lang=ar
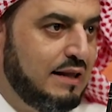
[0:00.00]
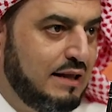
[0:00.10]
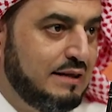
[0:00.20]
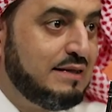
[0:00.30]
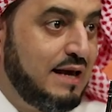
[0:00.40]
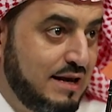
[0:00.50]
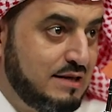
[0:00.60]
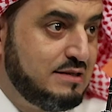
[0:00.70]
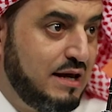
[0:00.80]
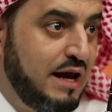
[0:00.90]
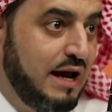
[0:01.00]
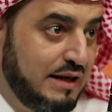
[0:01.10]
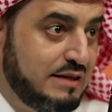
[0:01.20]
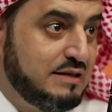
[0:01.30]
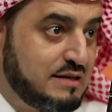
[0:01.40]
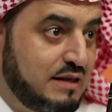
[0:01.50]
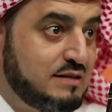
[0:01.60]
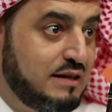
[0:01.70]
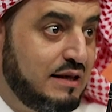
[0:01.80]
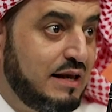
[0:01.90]
النتائج التي
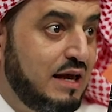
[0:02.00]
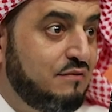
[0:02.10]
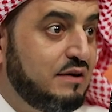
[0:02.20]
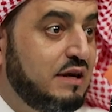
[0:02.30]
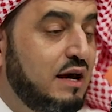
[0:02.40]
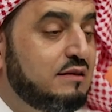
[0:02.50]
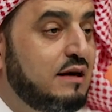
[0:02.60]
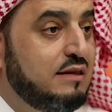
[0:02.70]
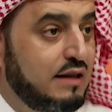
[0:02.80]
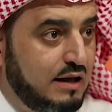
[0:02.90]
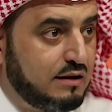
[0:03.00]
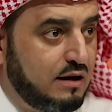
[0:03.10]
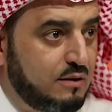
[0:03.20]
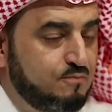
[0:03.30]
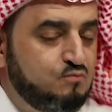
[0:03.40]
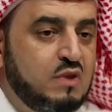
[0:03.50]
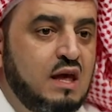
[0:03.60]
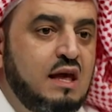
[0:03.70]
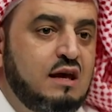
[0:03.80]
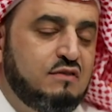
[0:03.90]
سنصل إليها في نهاية هذه الحلقة جميل.
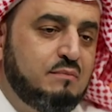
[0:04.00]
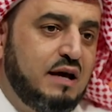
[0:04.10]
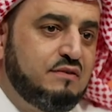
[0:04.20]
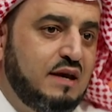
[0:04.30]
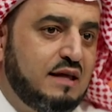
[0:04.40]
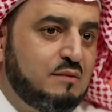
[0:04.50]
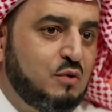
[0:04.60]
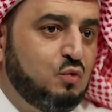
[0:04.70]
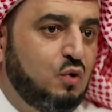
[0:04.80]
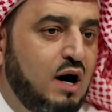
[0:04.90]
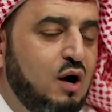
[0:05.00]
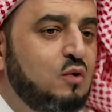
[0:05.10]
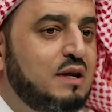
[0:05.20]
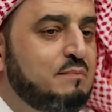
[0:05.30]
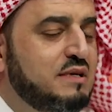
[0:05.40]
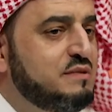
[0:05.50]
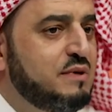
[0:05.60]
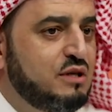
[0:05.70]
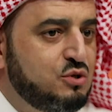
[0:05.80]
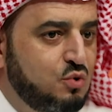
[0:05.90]
في البحث في هذا الموضوع أولا
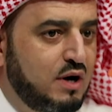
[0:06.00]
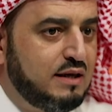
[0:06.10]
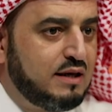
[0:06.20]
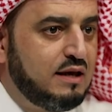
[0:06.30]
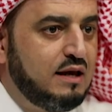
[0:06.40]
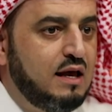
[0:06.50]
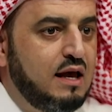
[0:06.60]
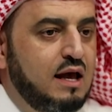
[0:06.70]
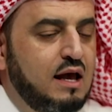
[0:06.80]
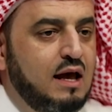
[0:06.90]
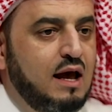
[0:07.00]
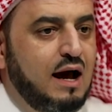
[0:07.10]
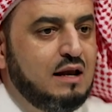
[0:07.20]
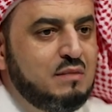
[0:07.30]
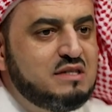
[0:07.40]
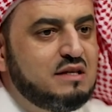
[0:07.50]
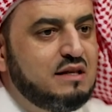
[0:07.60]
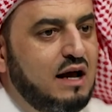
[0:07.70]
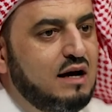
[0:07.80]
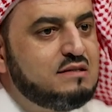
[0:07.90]
بالنسبة لسؤالك المسجد
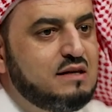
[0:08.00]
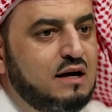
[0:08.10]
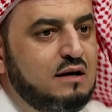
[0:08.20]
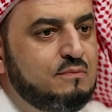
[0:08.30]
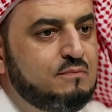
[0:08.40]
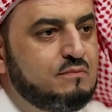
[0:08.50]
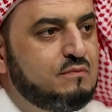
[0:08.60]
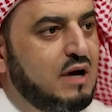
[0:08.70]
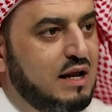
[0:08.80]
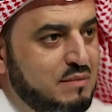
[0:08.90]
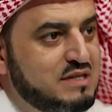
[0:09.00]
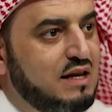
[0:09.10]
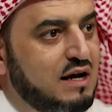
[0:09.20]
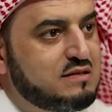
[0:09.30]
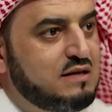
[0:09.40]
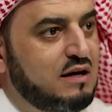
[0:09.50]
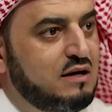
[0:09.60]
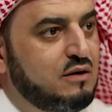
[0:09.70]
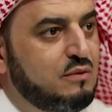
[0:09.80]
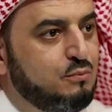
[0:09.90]
الأقصى المسجد الأقصى
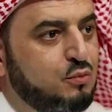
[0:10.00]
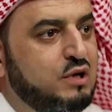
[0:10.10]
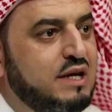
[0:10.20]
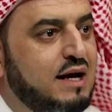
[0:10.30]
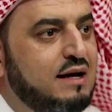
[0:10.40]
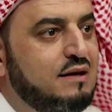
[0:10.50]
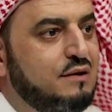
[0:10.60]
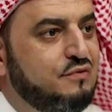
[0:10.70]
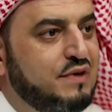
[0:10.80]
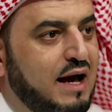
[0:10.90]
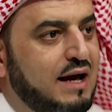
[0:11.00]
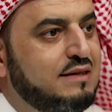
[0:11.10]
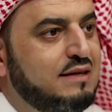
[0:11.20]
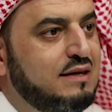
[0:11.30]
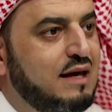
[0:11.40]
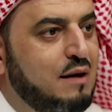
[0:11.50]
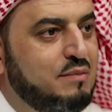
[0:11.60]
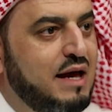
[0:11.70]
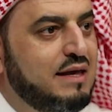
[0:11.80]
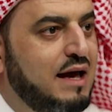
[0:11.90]
بني في عهد
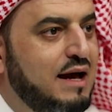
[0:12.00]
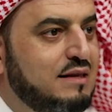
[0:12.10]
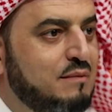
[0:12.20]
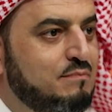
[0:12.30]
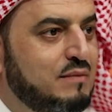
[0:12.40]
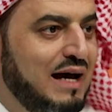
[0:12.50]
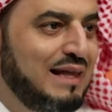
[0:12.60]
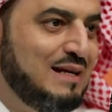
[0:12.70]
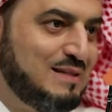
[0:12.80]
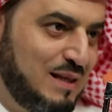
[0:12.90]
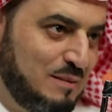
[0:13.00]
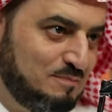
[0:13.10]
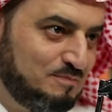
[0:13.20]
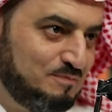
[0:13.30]
أبناء آدم عليه السلام